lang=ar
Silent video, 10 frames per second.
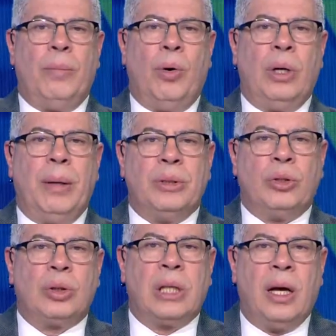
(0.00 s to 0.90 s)
مهله
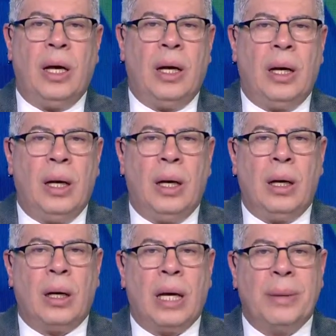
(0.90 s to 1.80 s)

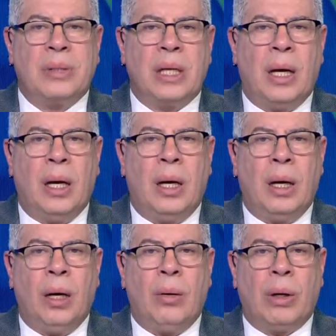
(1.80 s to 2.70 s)
مدتها 45
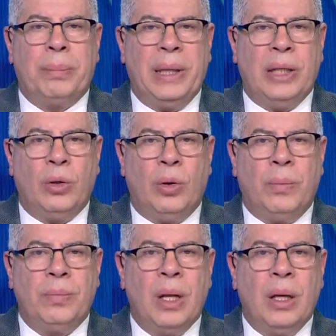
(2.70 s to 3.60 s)
آه، آه،
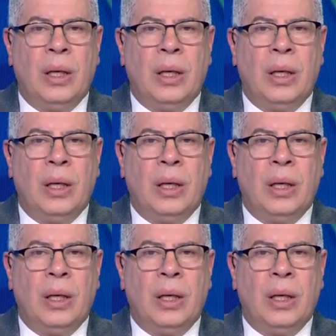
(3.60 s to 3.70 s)
يوم